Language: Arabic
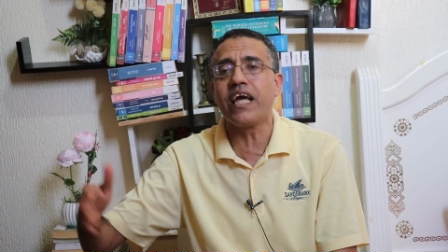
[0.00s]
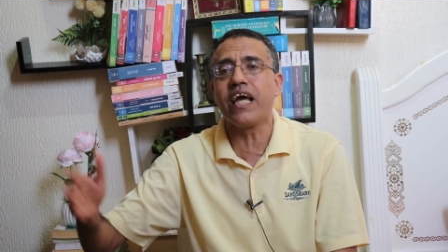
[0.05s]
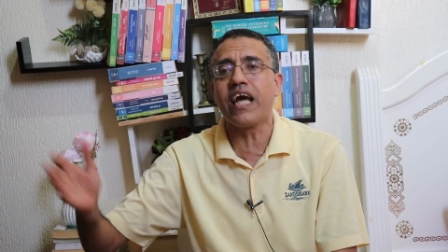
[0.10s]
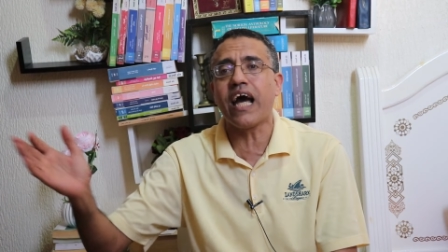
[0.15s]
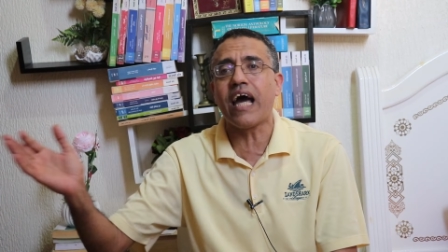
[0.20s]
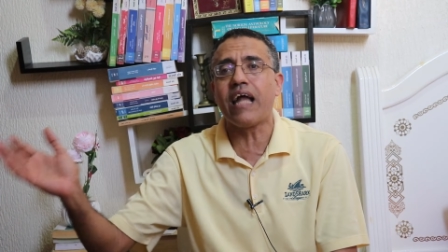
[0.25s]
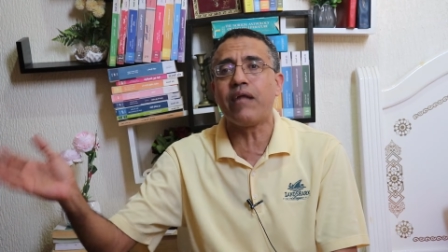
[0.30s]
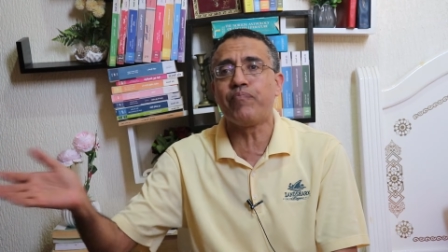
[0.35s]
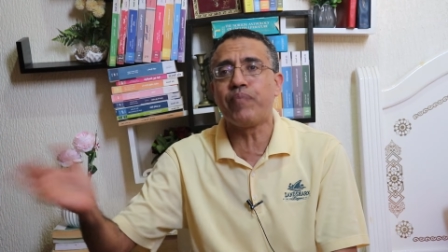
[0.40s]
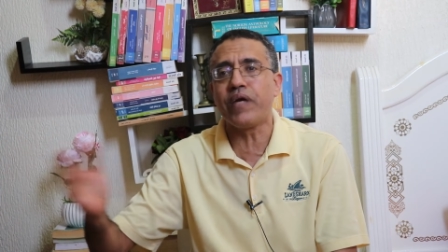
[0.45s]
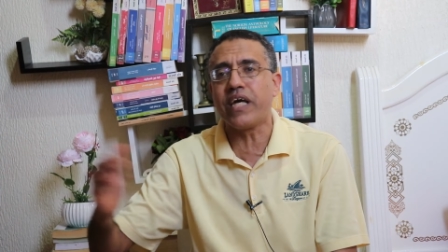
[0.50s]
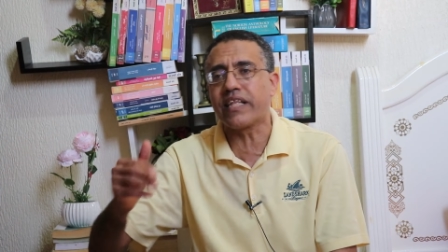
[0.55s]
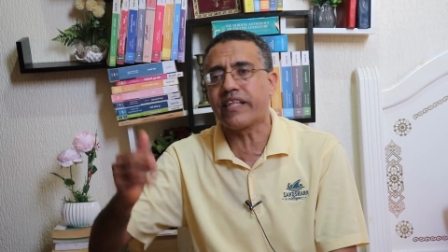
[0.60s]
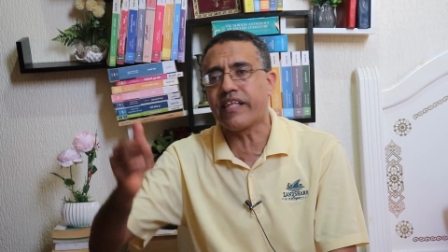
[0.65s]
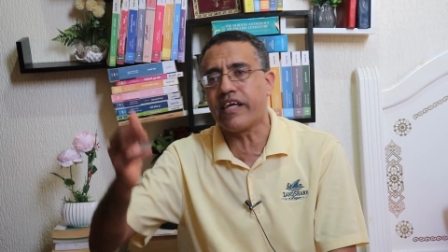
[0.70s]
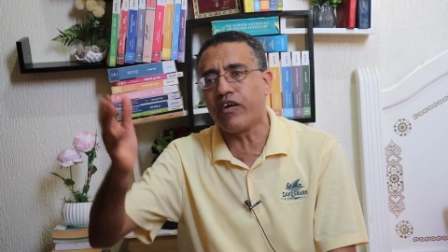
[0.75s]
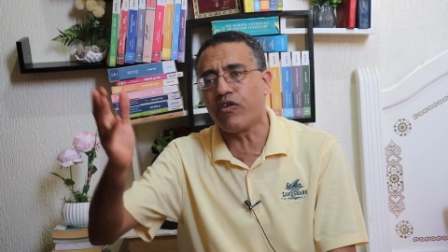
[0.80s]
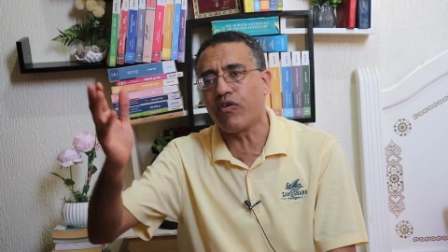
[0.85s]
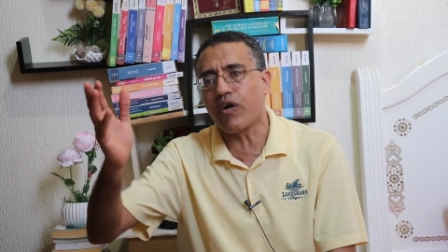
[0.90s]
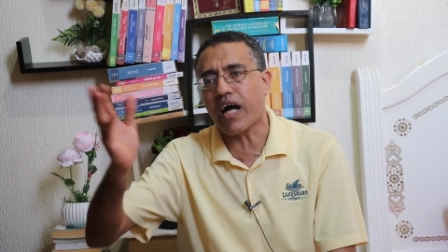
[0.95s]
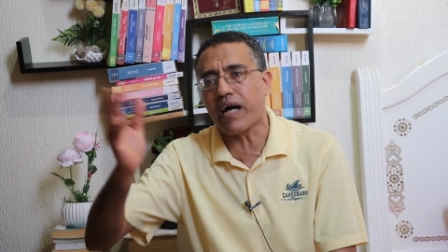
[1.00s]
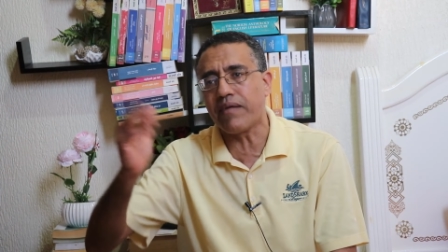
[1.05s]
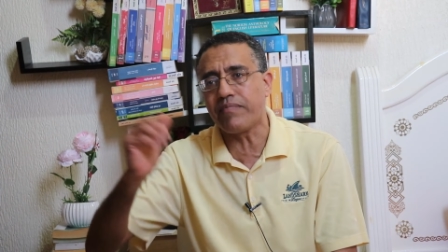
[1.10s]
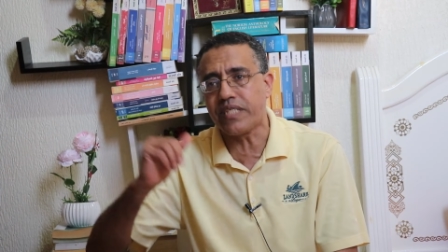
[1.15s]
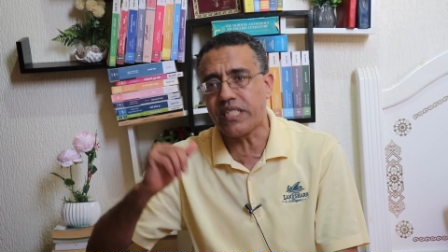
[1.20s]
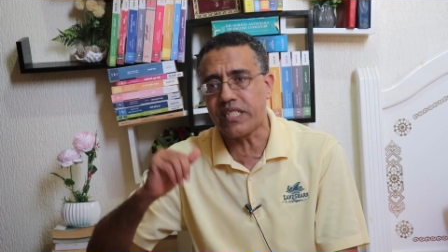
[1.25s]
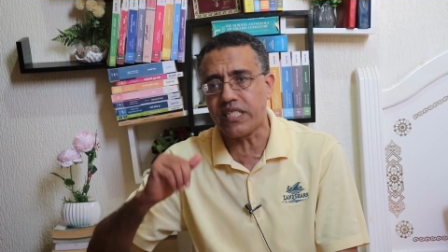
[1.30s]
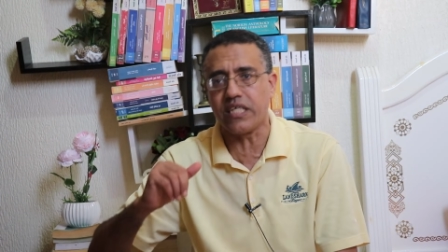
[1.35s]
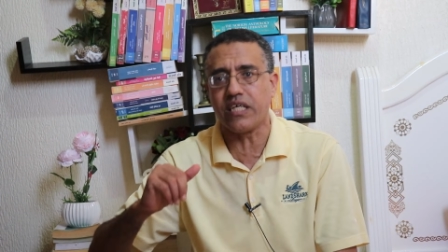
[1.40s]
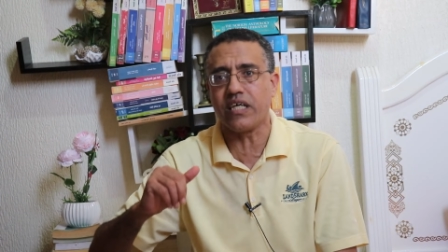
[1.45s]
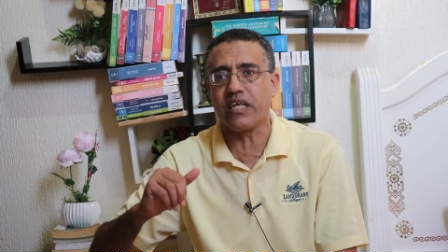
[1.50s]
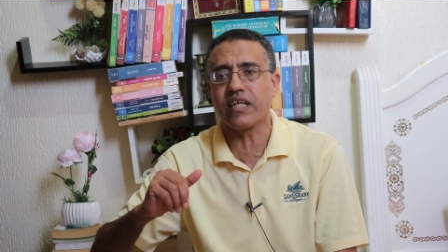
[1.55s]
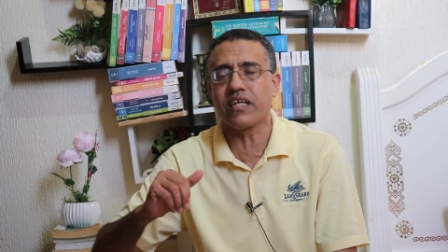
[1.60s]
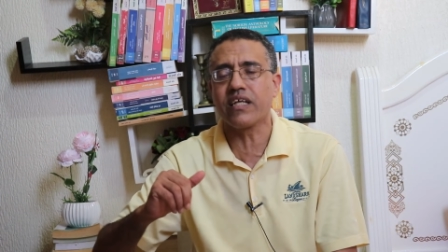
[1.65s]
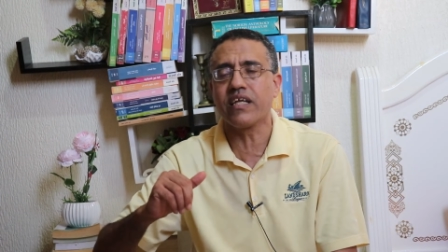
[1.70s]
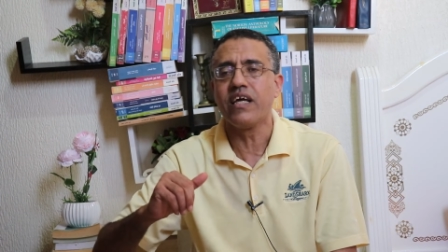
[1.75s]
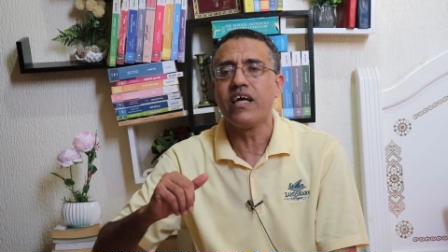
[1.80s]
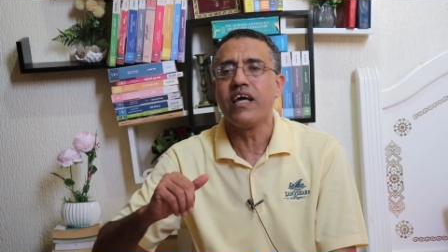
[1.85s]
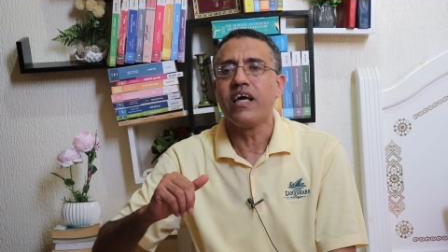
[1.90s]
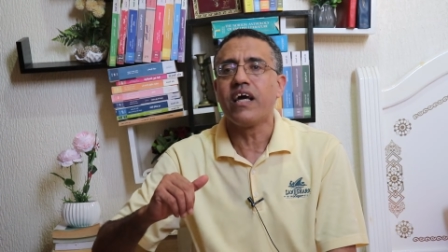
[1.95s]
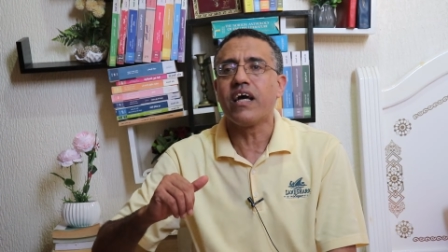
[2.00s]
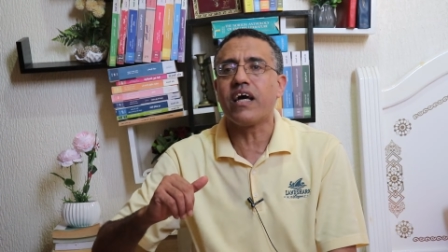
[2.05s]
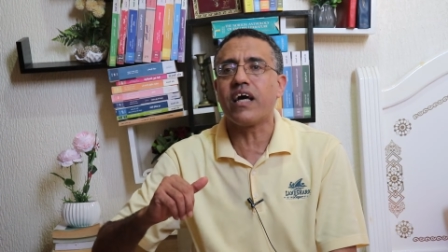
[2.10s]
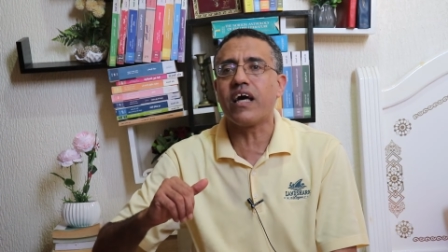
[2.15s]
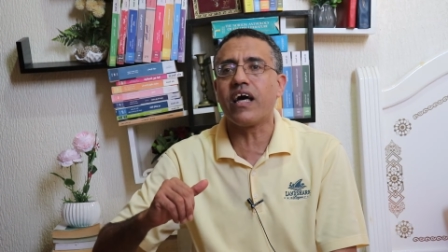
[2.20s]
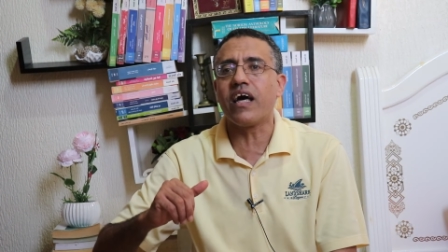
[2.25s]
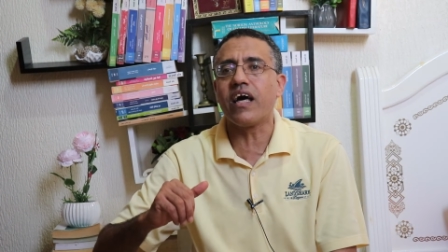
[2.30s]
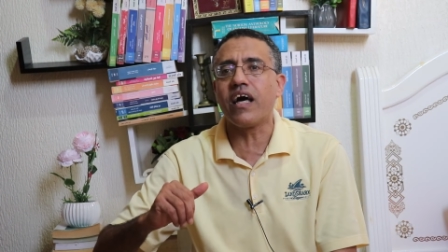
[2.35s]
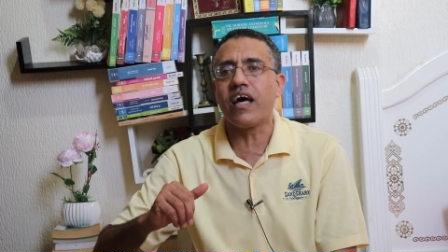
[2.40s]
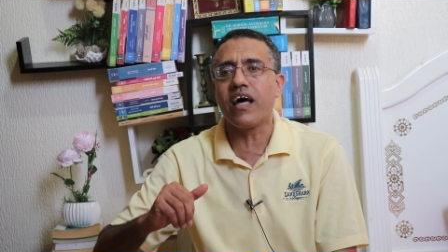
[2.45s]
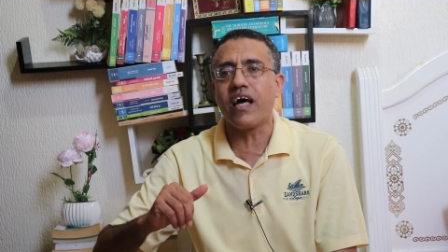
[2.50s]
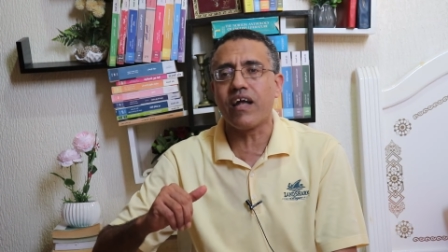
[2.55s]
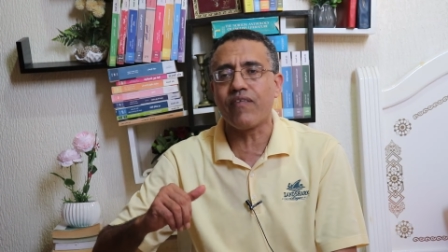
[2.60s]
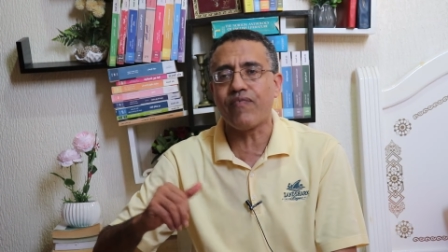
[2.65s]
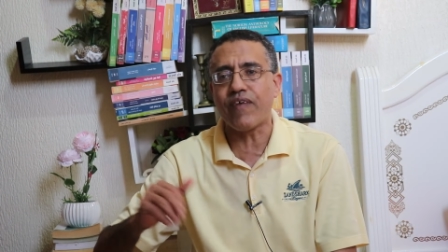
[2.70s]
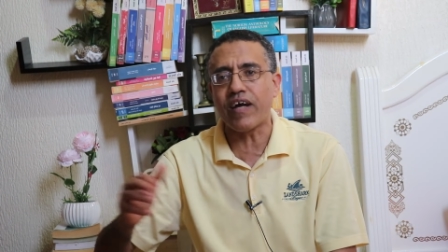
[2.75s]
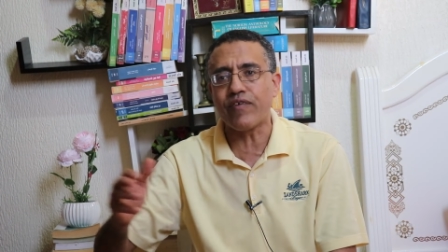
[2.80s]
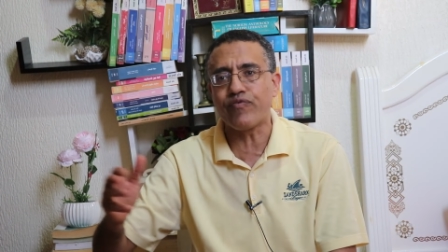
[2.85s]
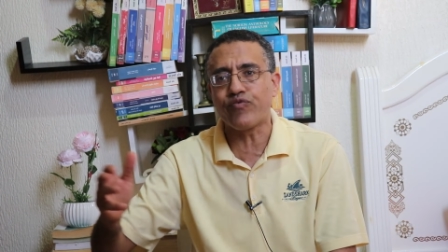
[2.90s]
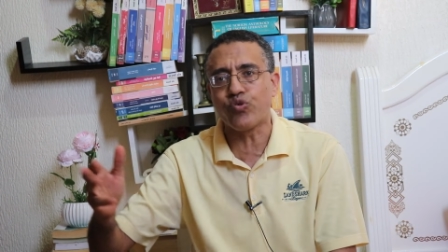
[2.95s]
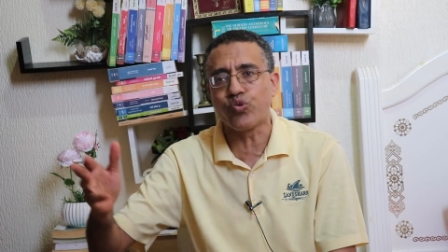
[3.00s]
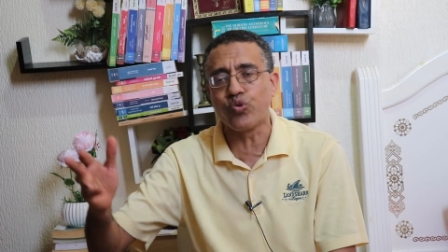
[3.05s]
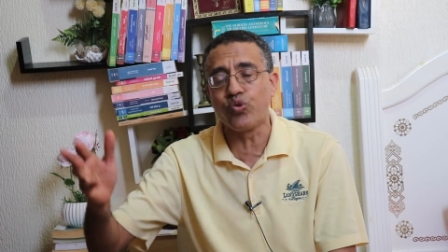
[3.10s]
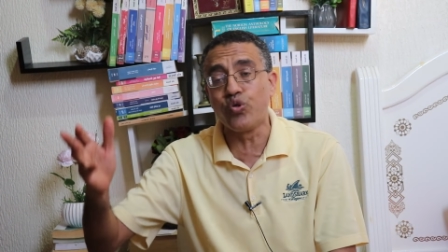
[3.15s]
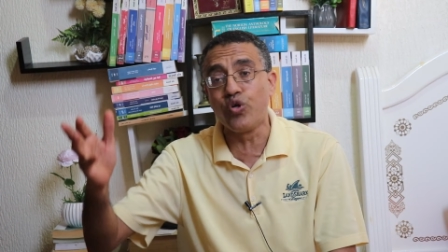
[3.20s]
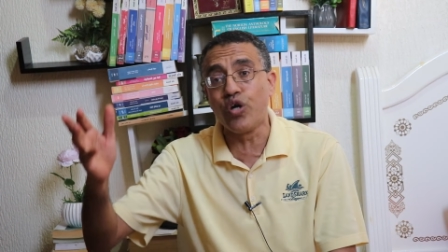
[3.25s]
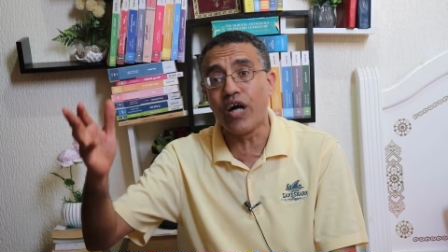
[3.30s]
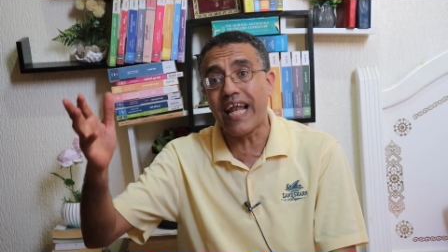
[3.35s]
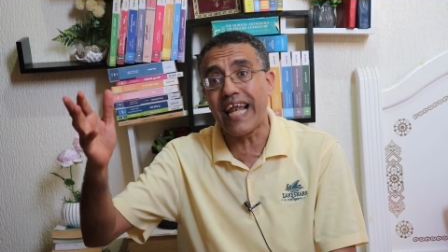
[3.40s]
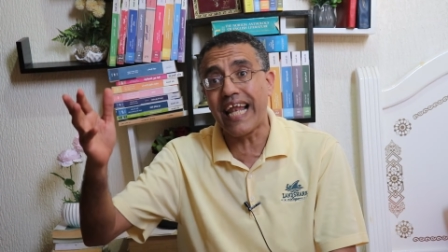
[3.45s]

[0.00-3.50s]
البي 52 آه، الفايف تو